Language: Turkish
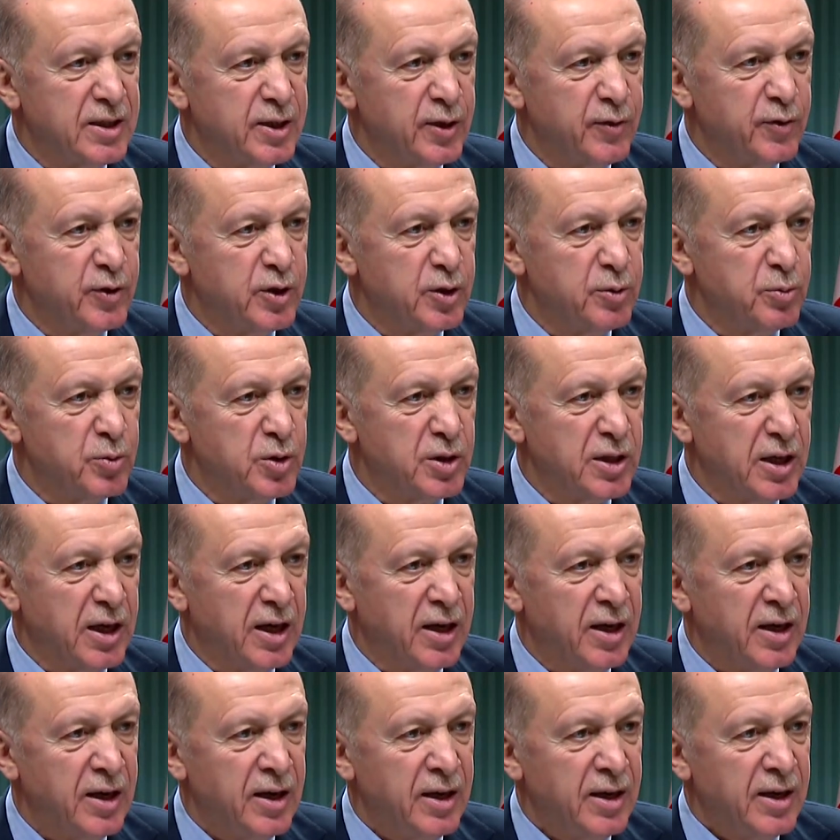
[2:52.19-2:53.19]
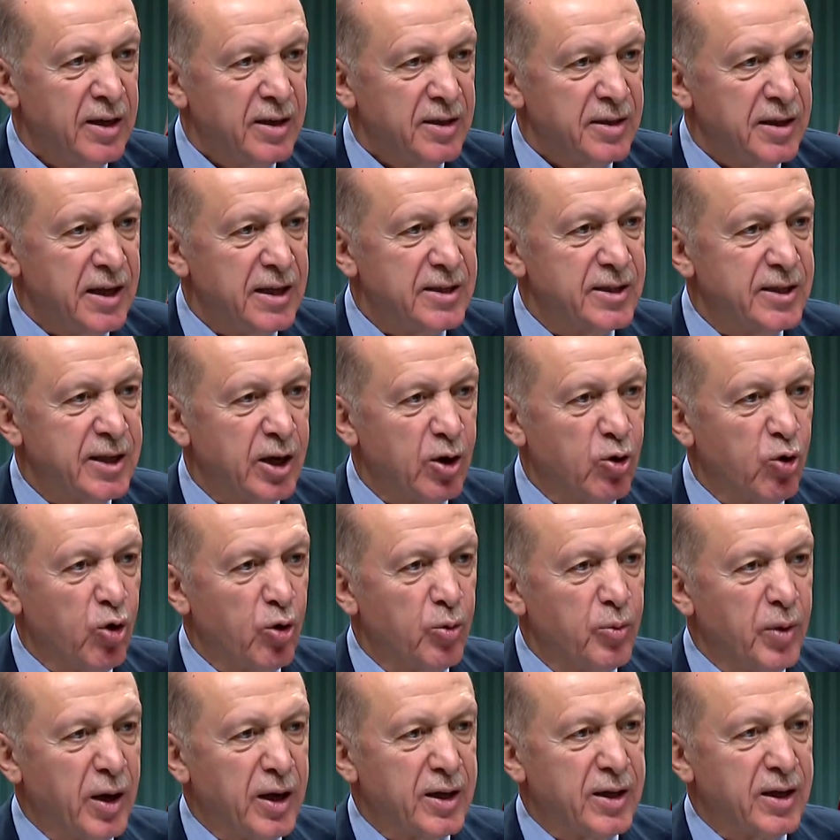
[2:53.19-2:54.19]
çiftçimize destek
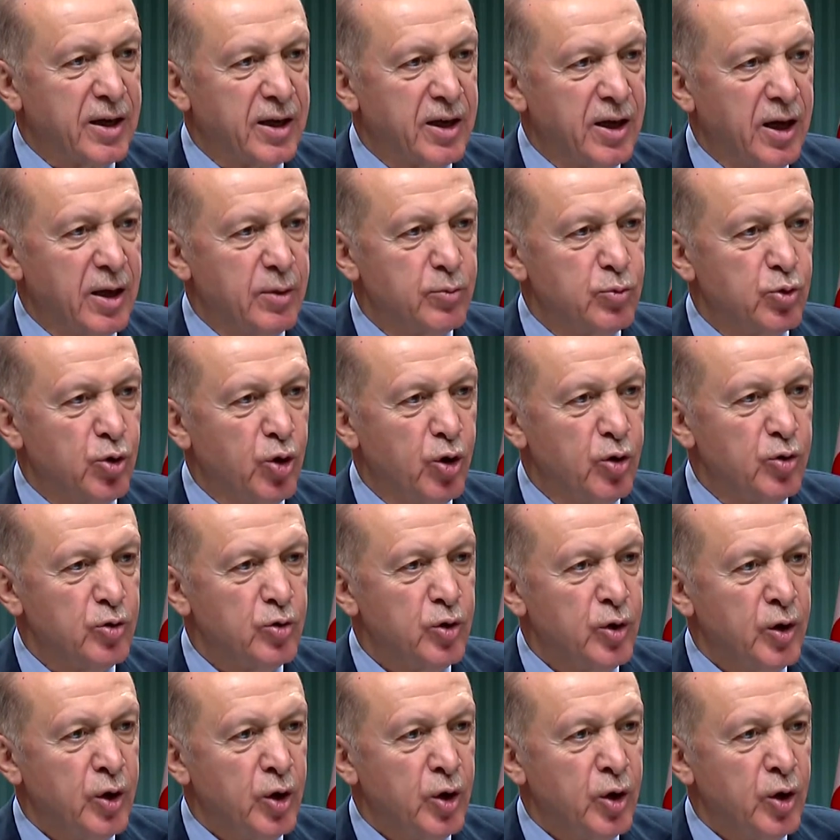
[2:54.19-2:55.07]
olmakla kalmıyor,